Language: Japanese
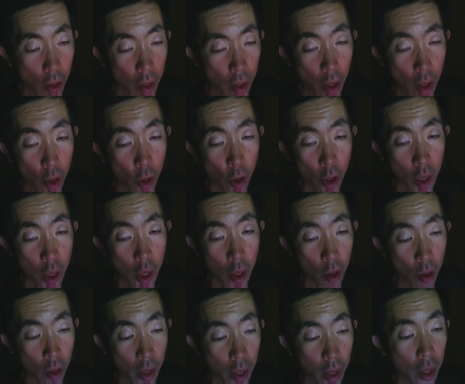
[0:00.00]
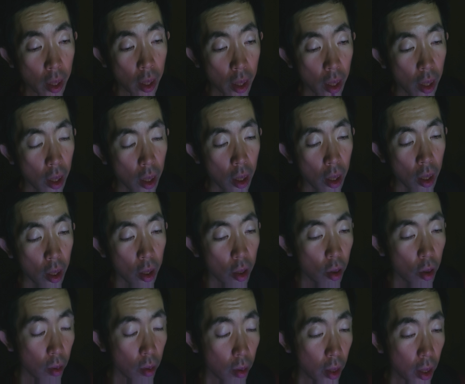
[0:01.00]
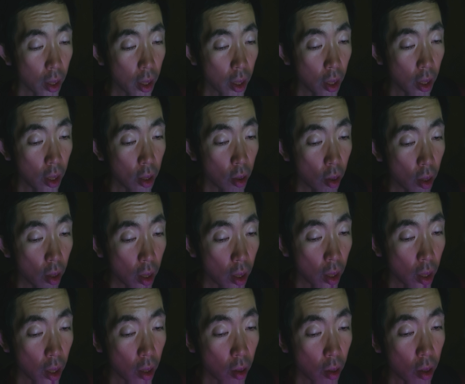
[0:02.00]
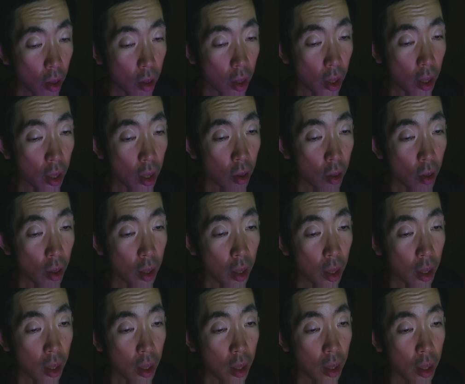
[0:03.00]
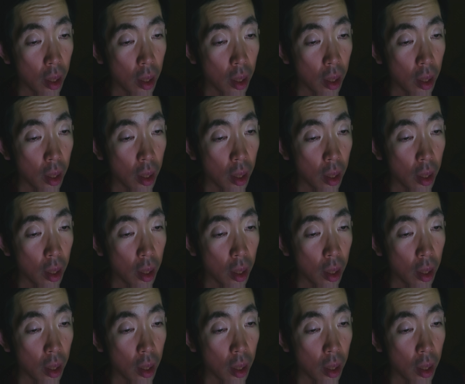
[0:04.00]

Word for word: な恐ろしいとこはない。そう言われて、それから怖くてしょうがないんです。